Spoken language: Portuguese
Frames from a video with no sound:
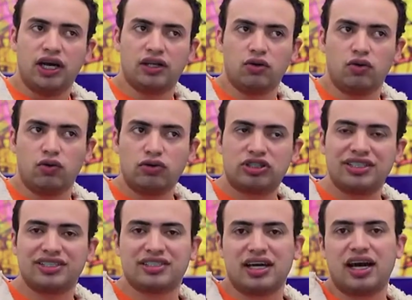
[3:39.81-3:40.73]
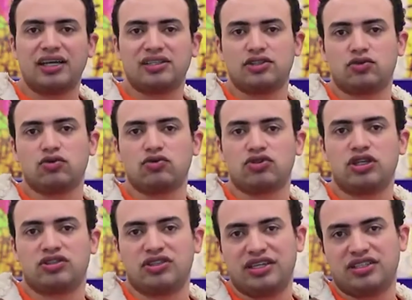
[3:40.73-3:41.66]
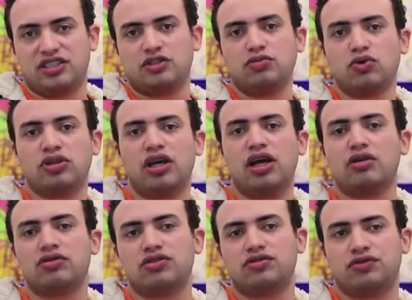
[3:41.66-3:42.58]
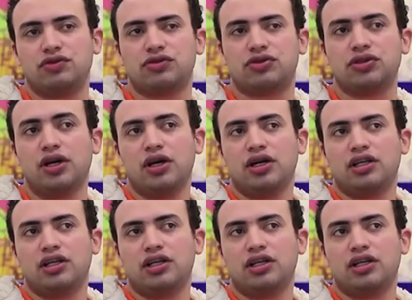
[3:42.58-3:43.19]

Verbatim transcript: Então, utilizar esses conceitos, esses modelos de field,